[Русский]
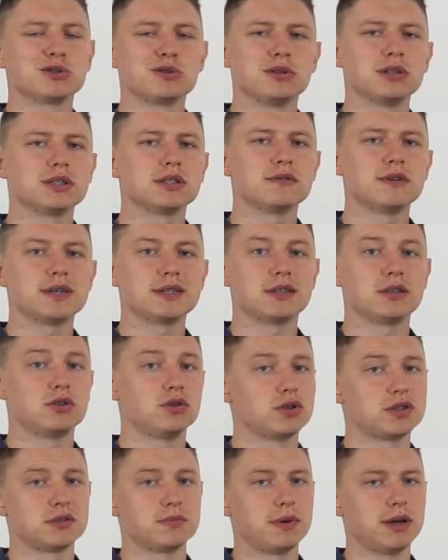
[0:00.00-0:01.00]
что называется,
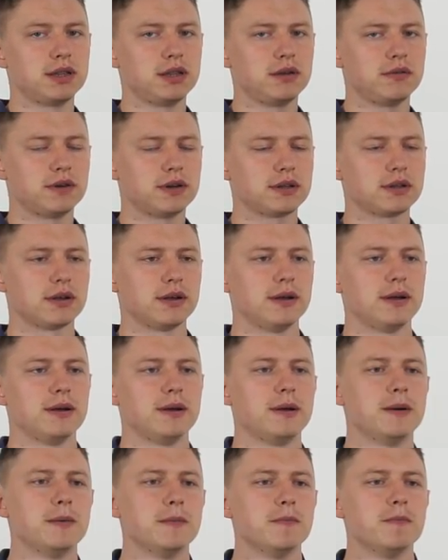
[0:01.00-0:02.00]
досматривает,
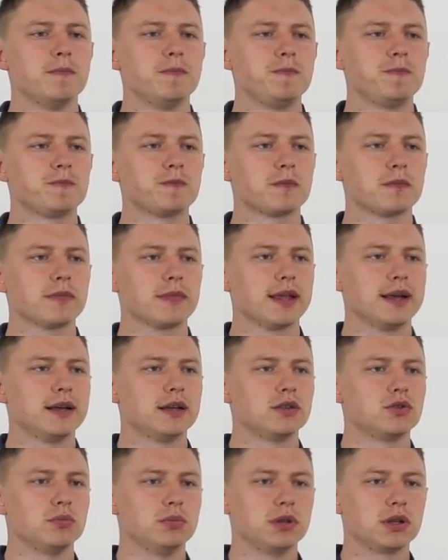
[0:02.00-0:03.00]

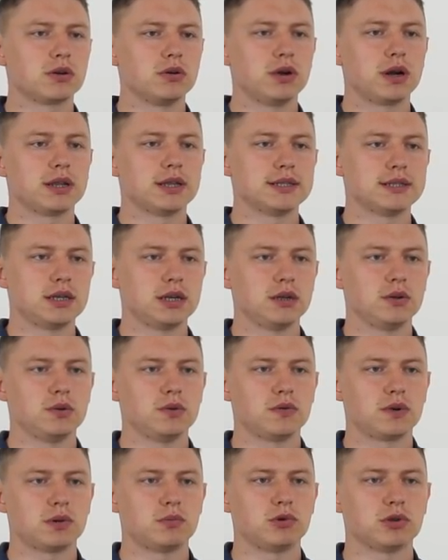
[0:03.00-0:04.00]
то бинокулярное зрение у
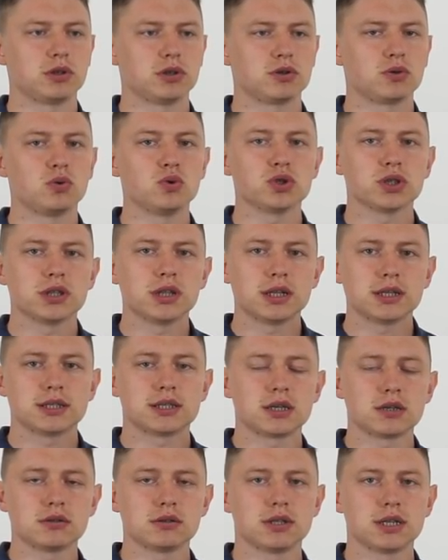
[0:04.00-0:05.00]
него работает хуже, и надо
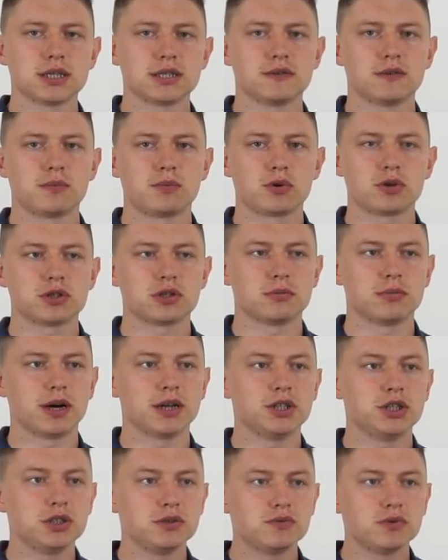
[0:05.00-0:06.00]
сразу задаться вопросом,
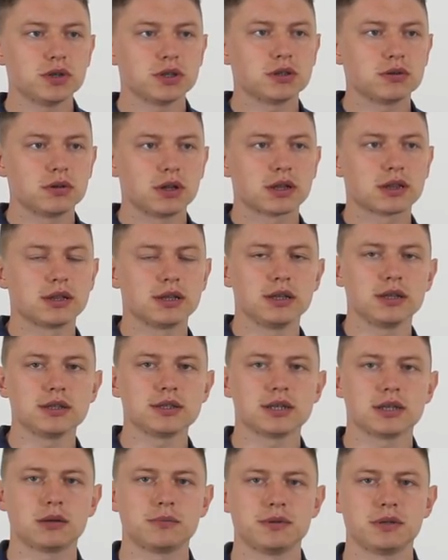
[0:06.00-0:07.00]
от чего это он
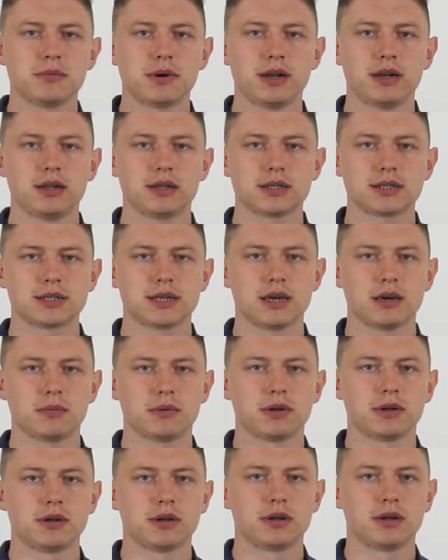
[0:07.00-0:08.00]
отклонился от оптимальной этой
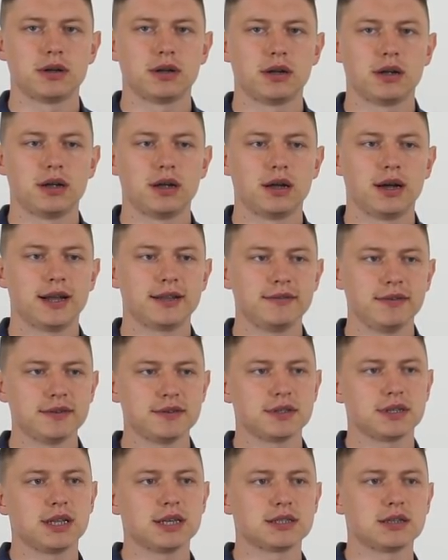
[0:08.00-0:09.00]
схемы? Ответ
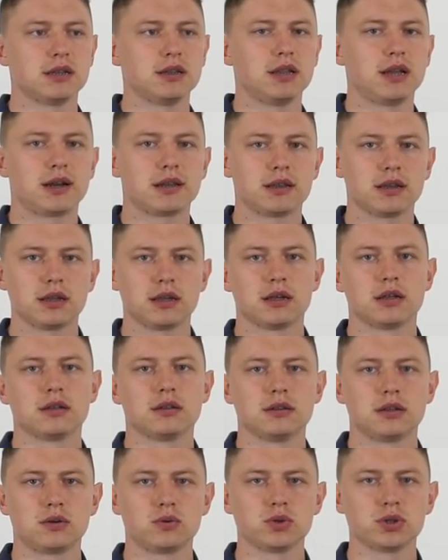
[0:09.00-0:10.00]
всегда стандартный –
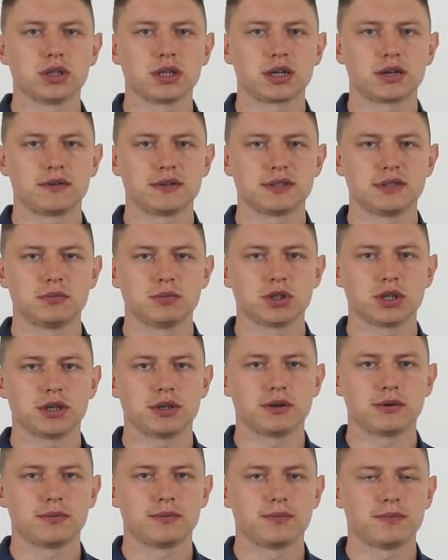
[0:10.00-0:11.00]
нарушено
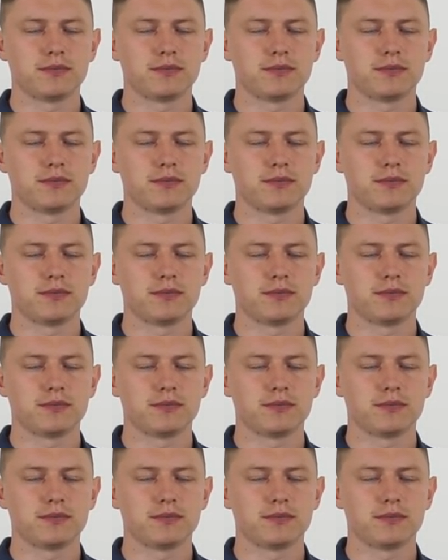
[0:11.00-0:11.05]
кровоснабжение.